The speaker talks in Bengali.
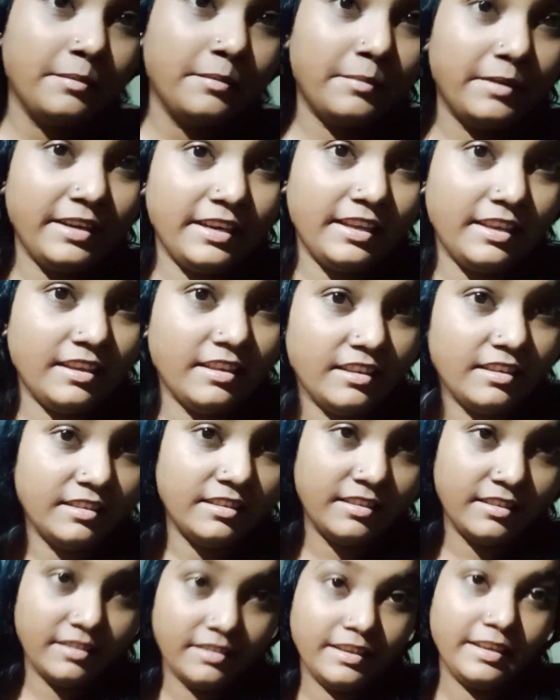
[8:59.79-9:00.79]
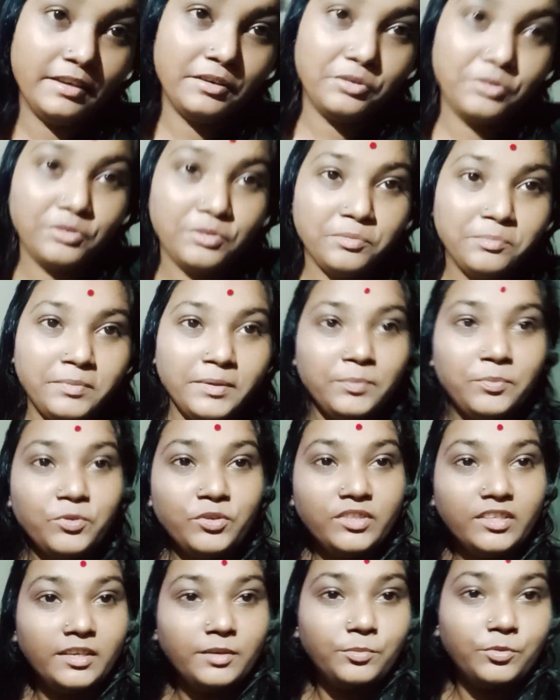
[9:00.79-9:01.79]
মানে এরকম
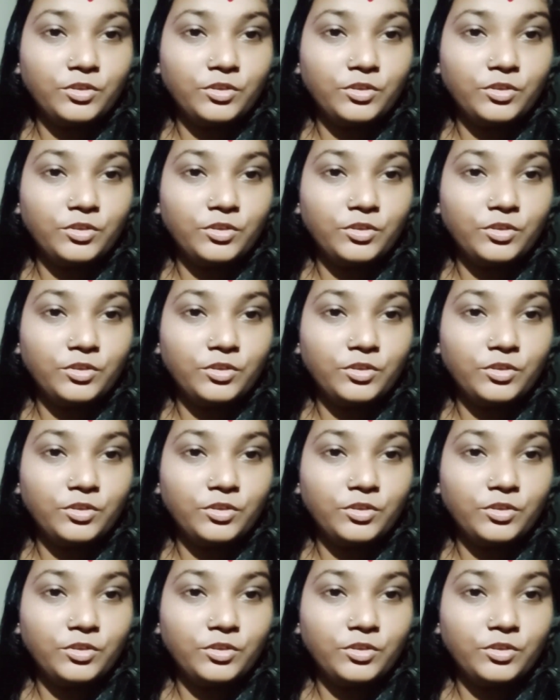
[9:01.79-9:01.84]
বিপদের